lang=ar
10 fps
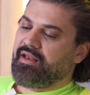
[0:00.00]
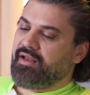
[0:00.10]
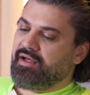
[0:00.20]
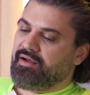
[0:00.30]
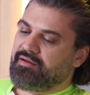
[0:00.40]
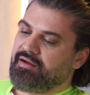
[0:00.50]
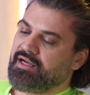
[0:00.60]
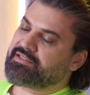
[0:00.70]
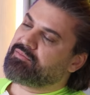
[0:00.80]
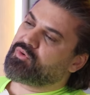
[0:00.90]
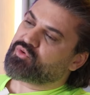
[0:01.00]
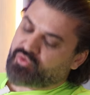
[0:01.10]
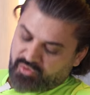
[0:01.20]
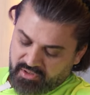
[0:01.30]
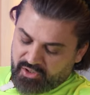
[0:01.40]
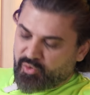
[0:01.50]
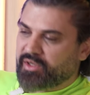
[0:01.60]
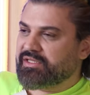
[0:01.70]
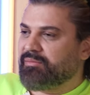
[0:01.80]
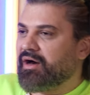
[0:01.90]
هلا هذا الموضوع له
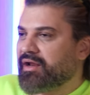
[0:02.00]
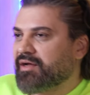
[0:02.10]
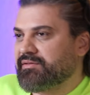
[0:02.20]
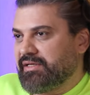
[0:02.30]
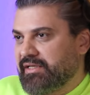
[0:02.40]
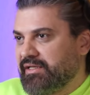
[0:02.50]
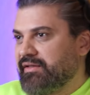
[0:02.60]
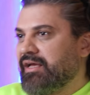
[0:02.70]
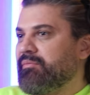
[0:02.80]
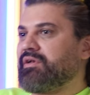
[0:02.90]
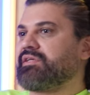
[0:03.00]
اعتبارات يعني دائما